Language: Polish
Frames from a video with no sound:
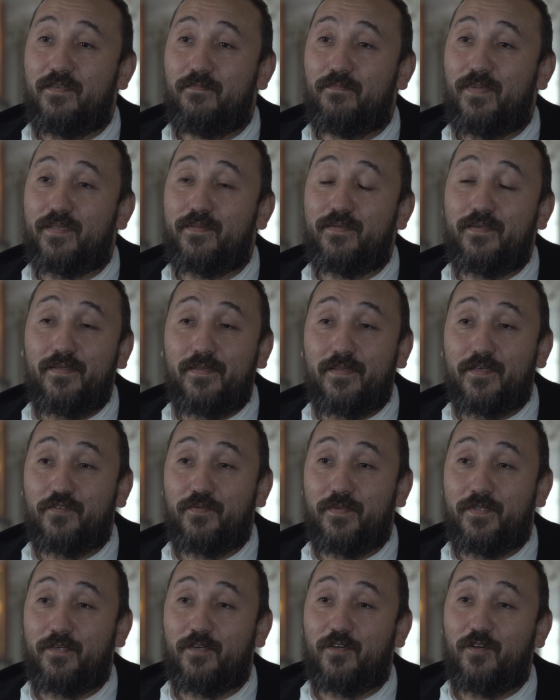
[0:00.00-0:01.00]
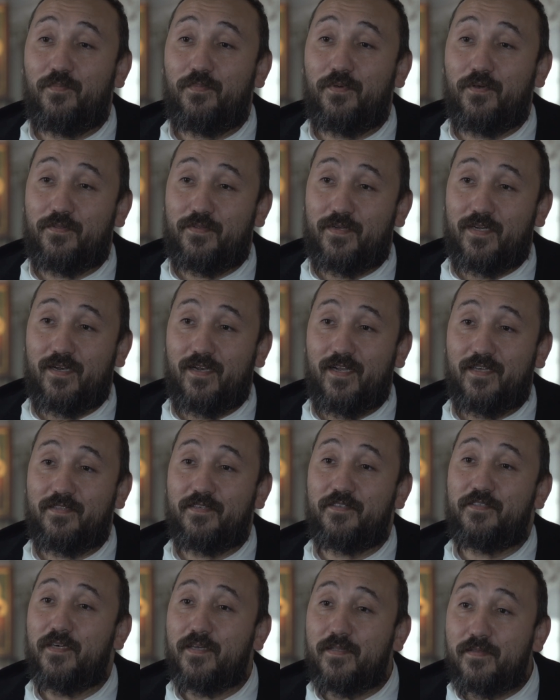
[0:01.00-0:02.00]
Bazylice Świętego Piotra dla
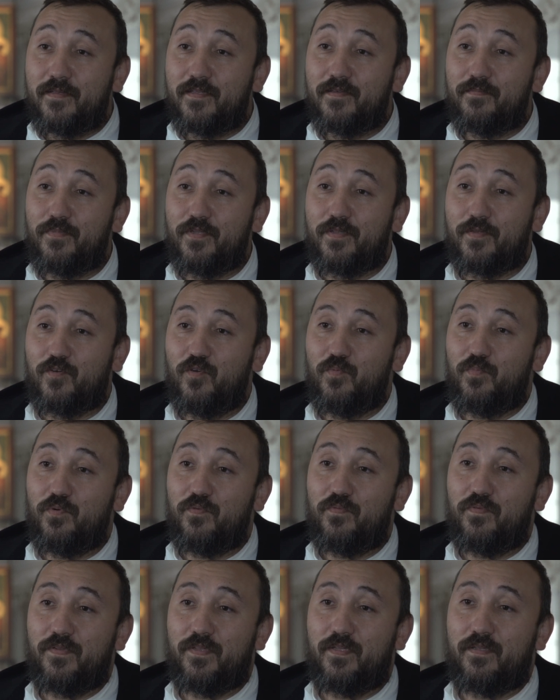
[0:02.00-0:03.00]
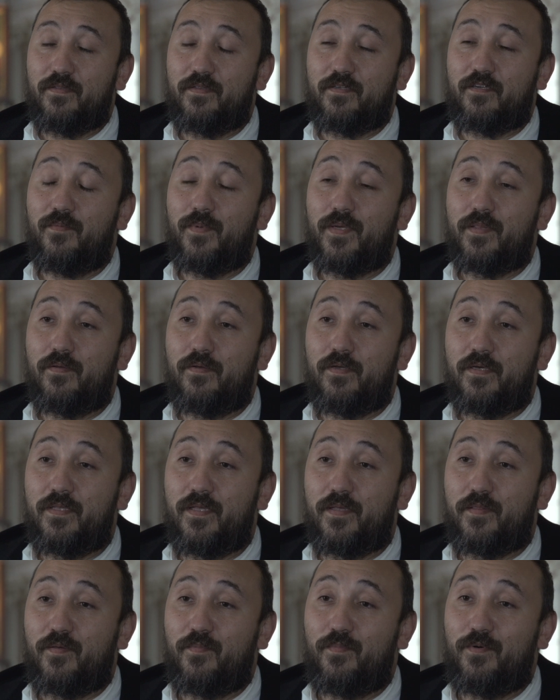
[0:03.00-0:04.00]
tysięcy biskupów zgromadzonych
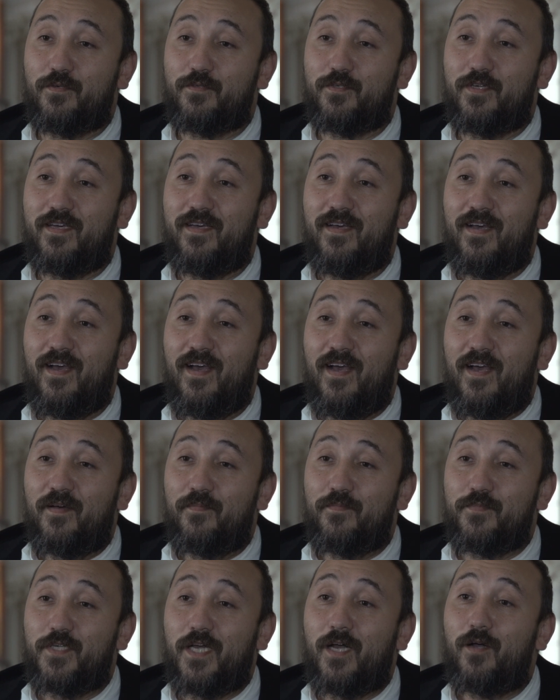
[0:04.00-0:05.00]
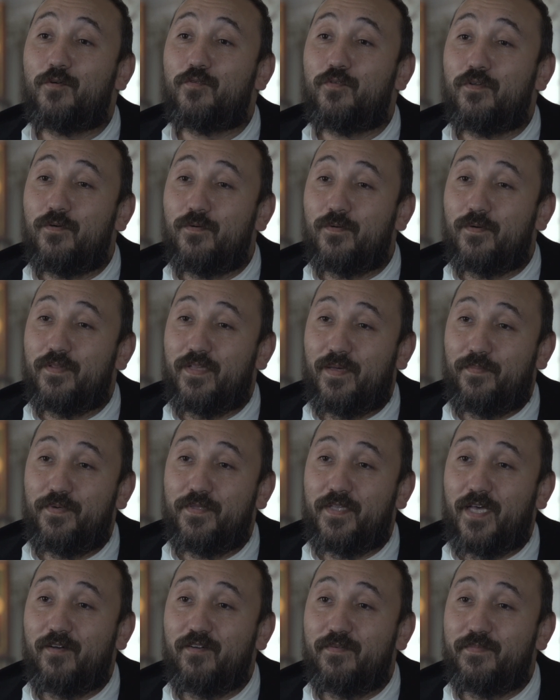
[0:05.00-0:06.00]
na soborze. Msza, o którą go
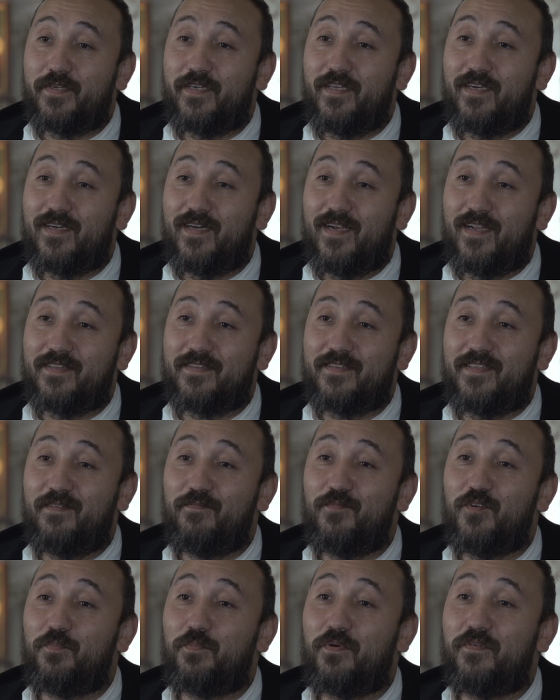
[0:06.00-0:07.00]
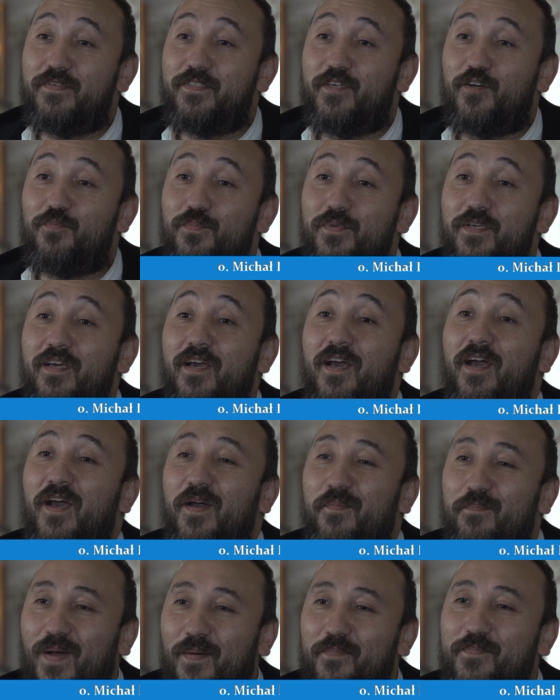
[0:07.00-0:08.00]
zapytałem kilka lat temu i powiedział mi,
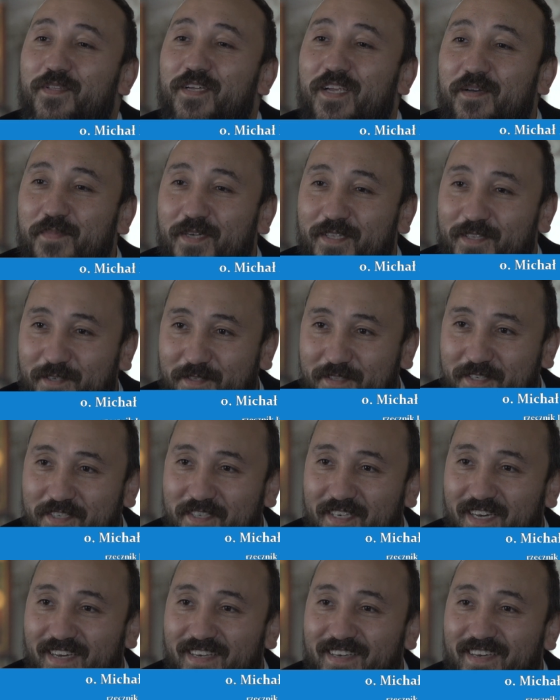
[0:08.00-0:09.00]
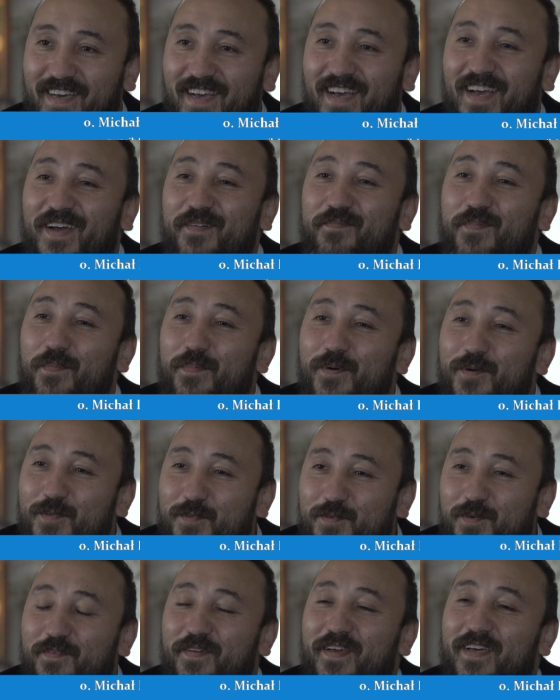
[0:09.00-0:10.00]
mam tremę do dzisiaj, bo był
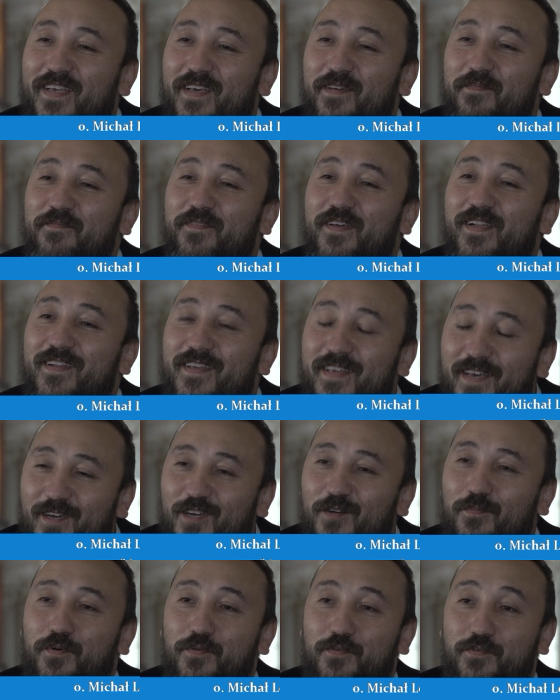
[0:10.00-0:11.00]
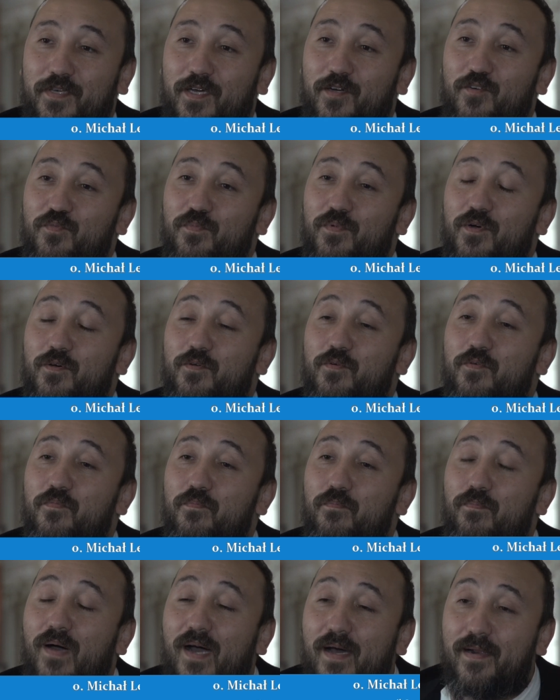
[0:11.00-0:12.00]
człowiekiem wielkiego poczucia humoru,
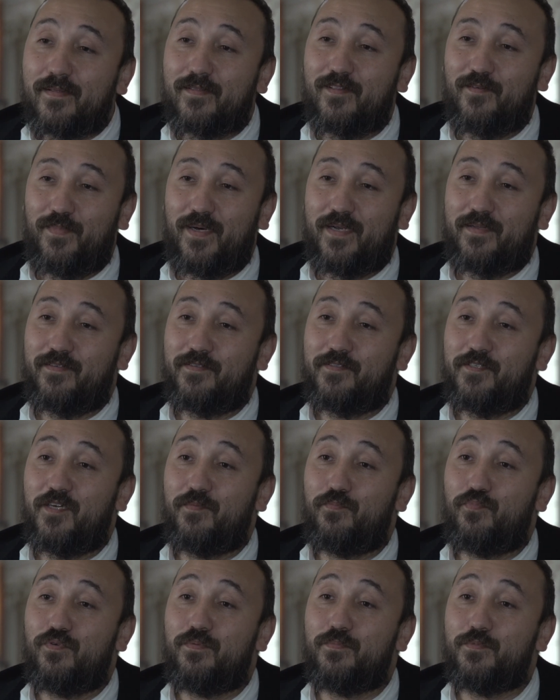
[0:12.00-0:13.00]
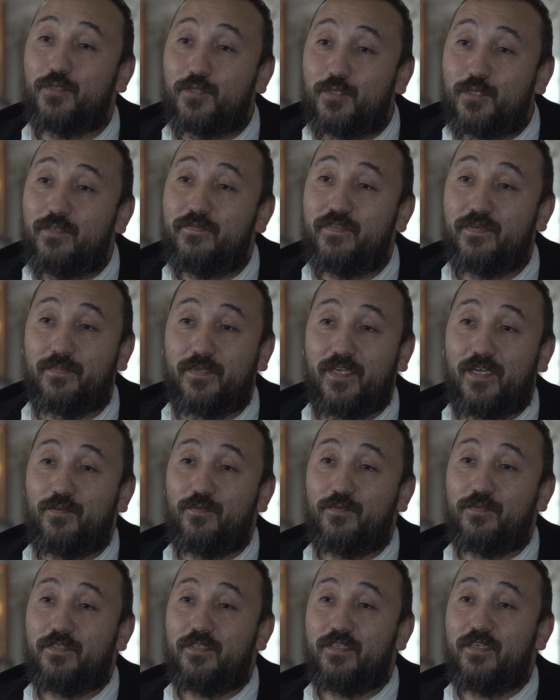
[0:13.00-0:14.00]
bardzo, bardzo ciepłym, życzliwym dla
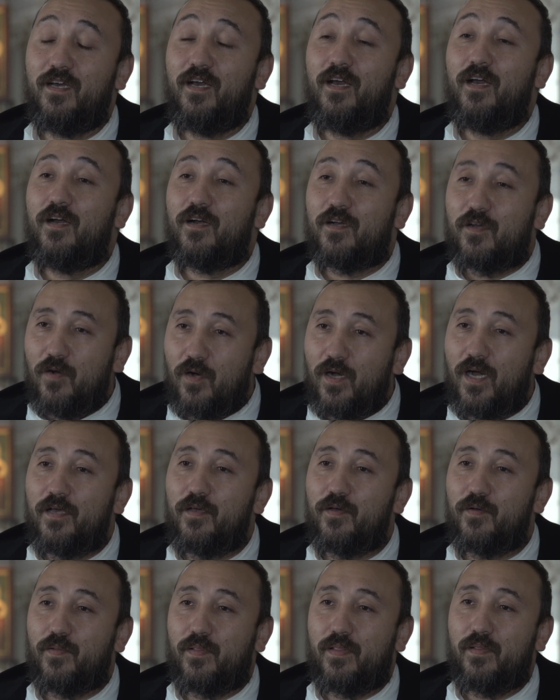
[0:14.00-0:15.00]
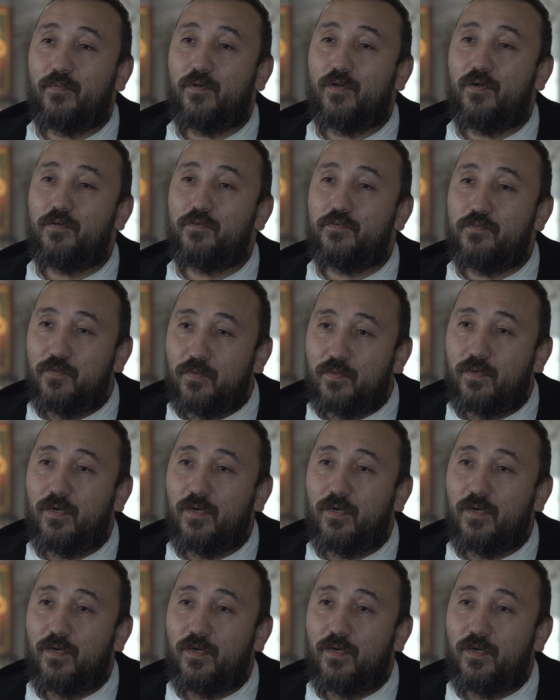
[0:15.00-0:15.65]
ludzi, kochającym Kościół,